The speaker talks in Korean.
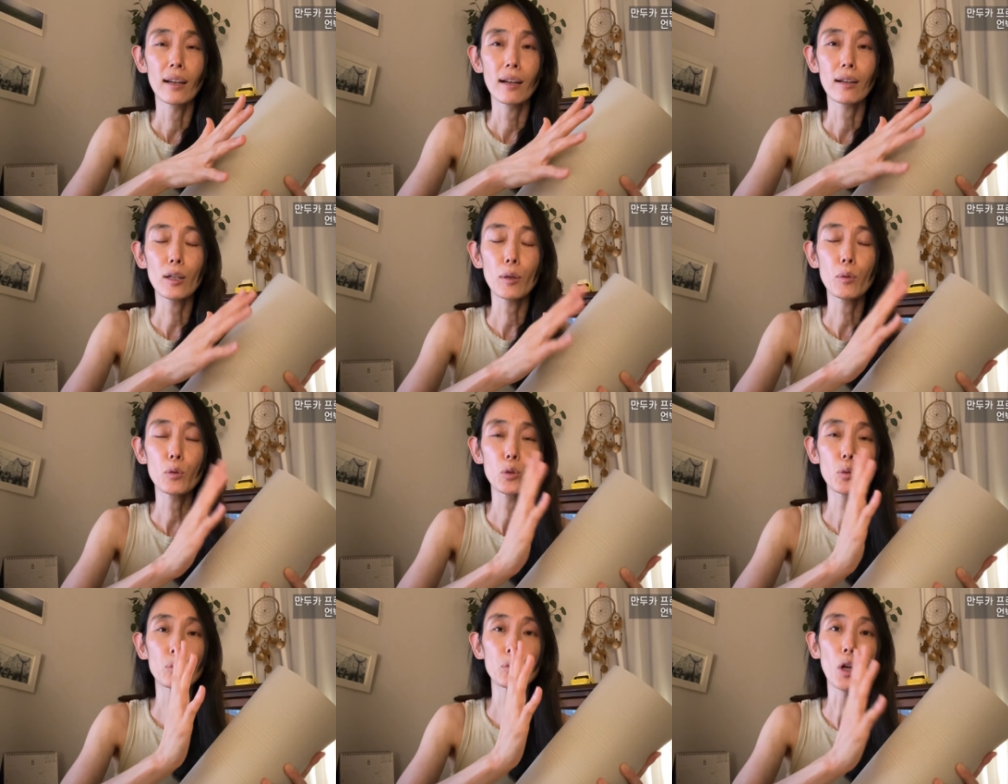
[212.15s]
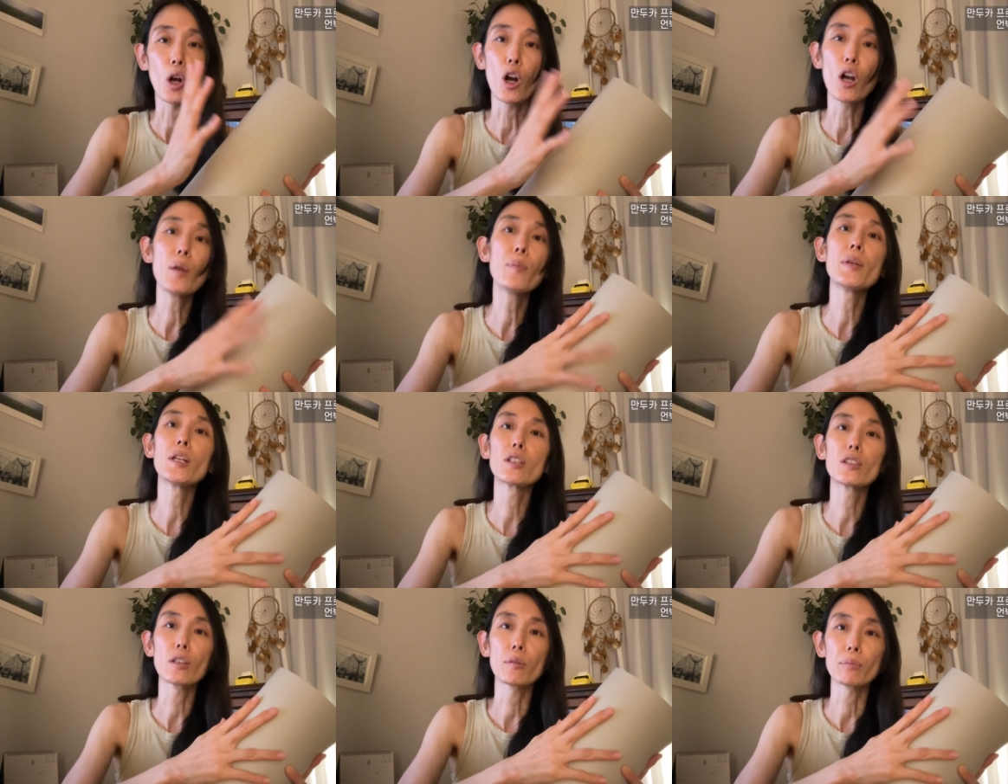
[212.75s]
그러면 좀 덜
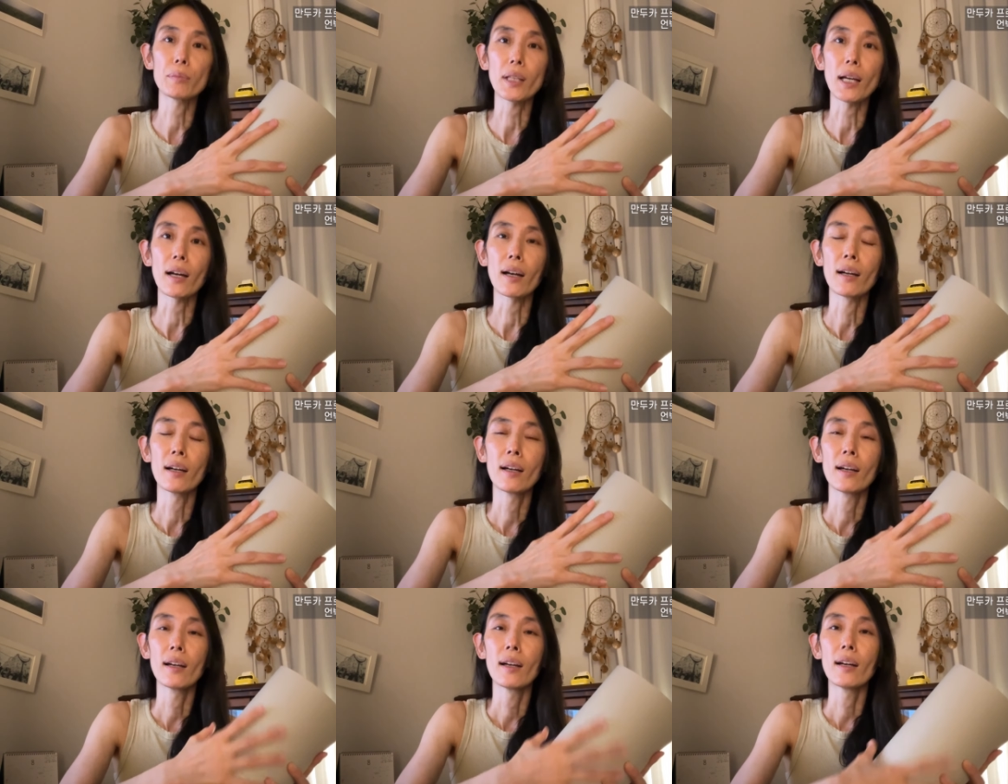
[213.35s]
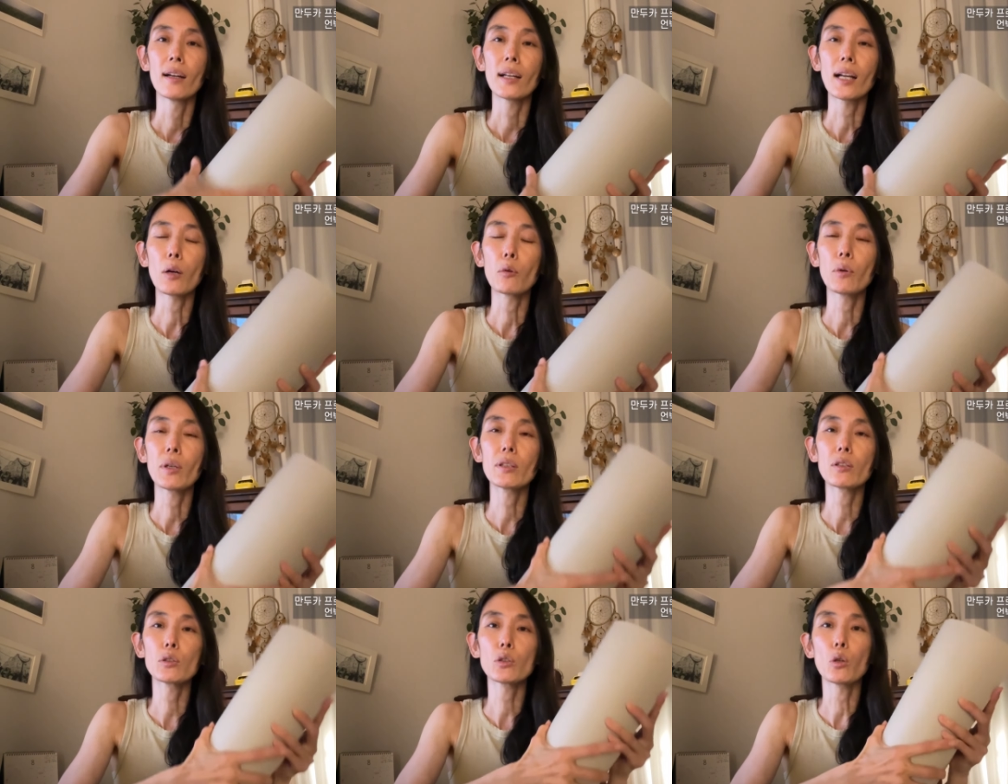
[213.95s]
미끄럽다.
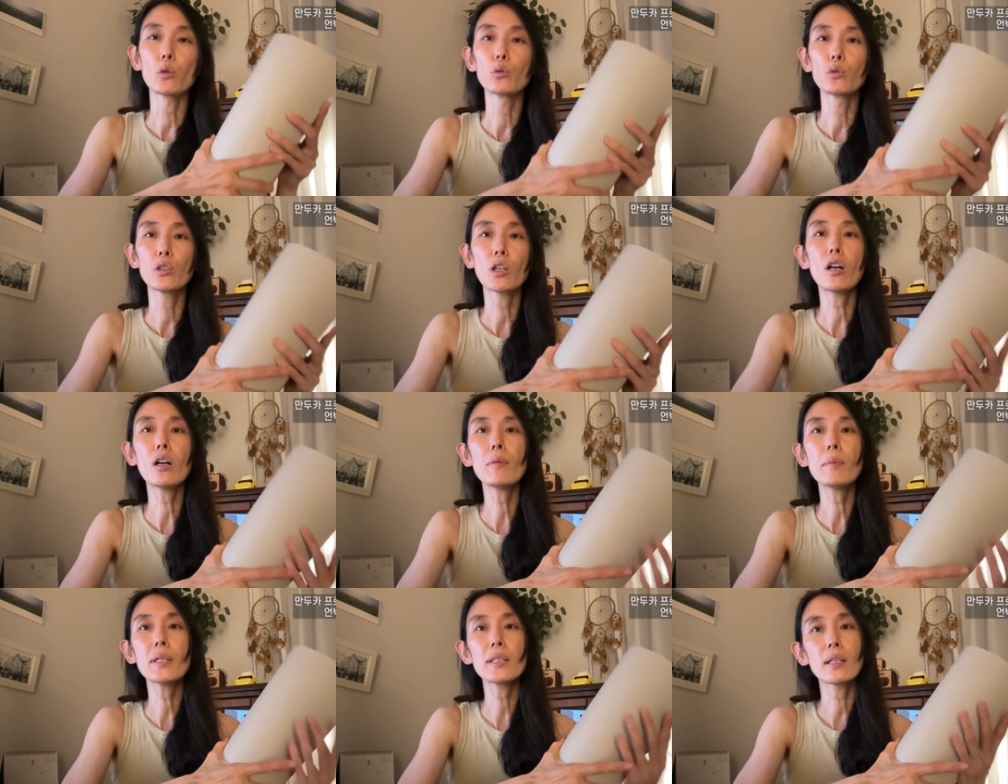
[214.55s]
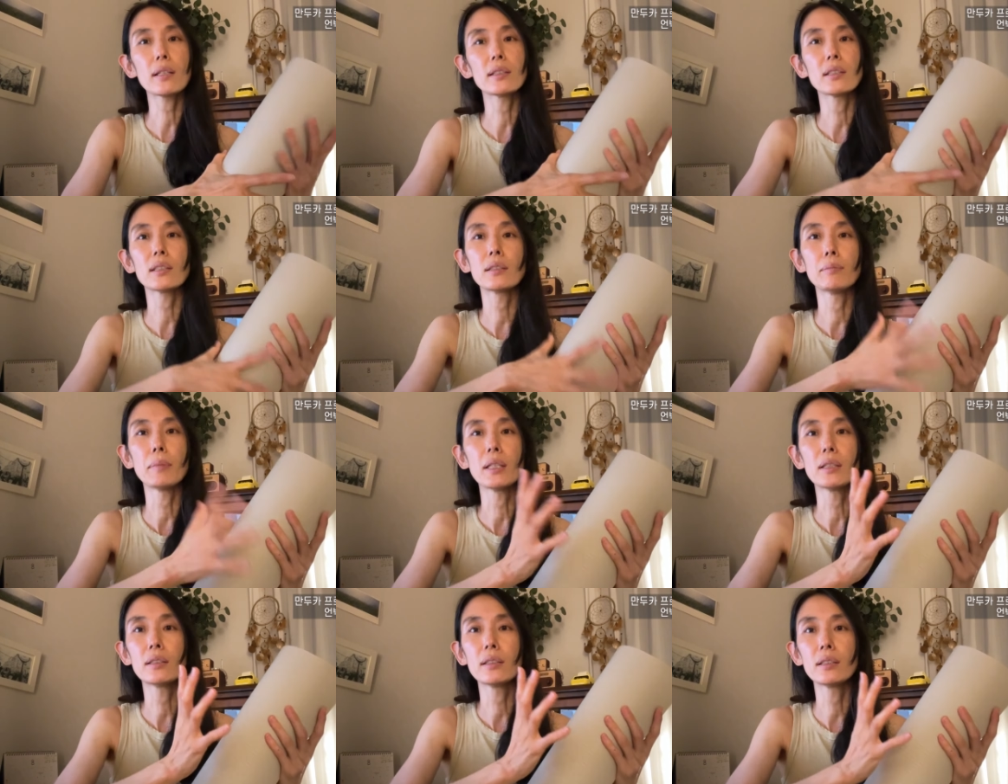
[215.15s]
라고 해서 저도 처음에 사실은
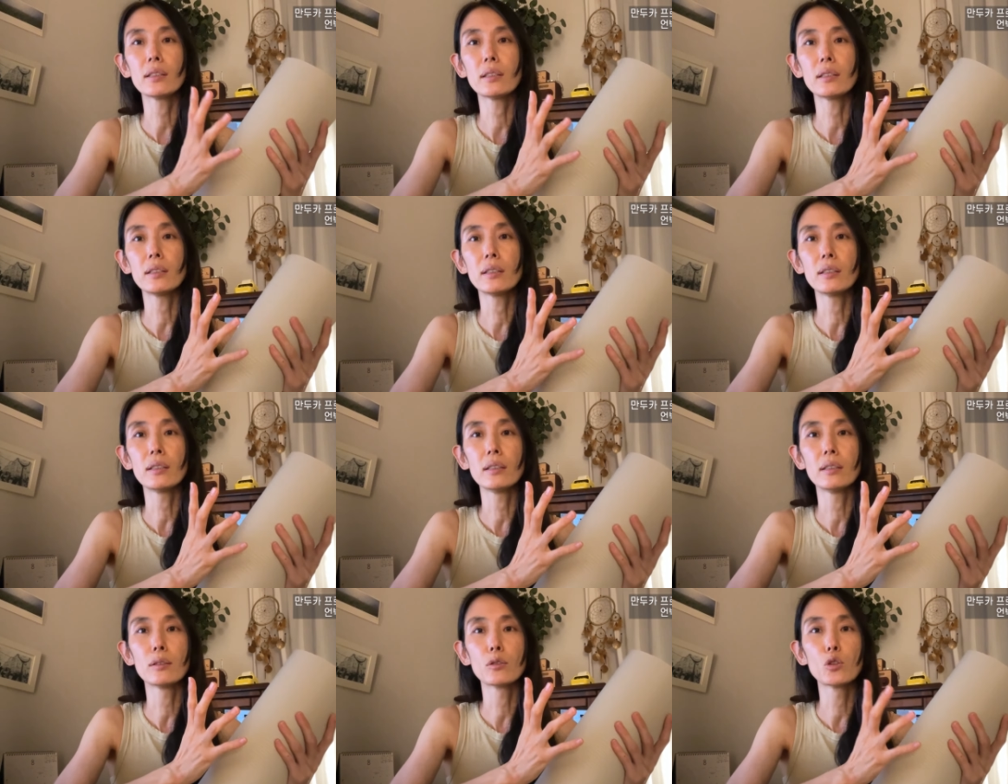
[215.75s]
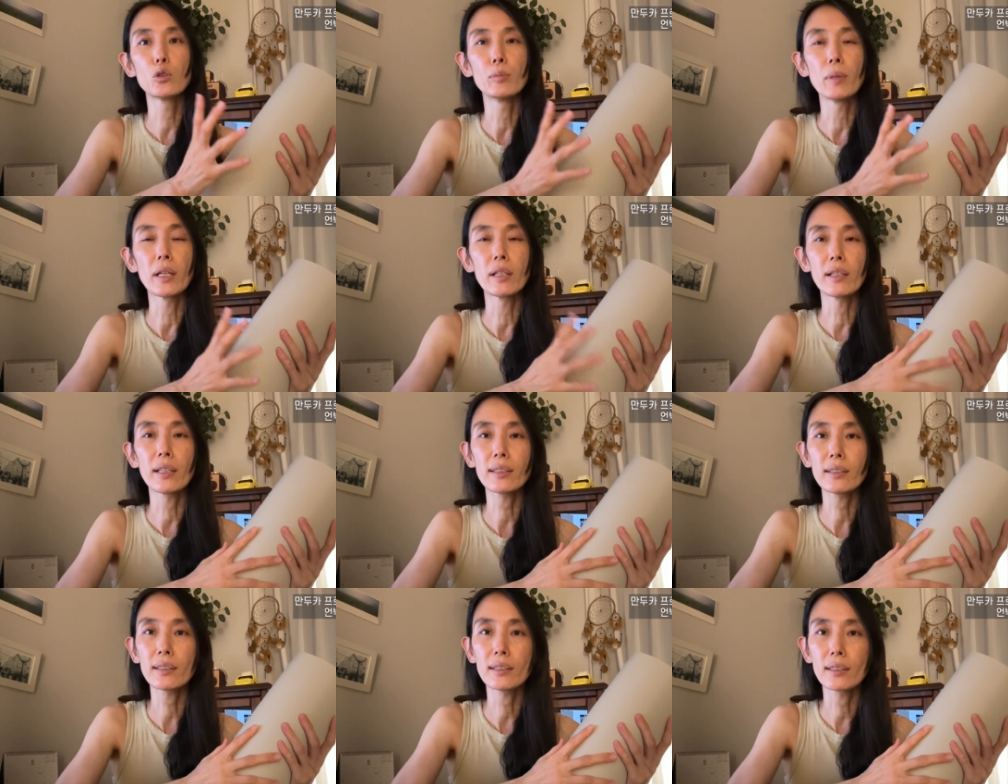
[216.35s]
매트를 구매를
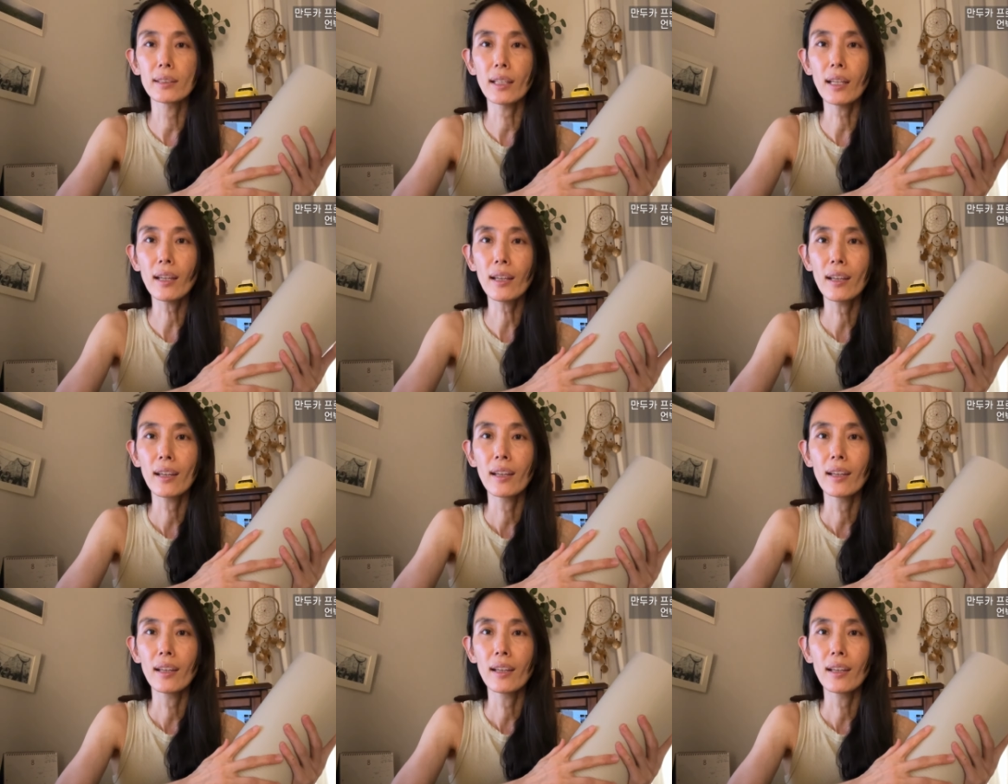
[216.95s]
했을 때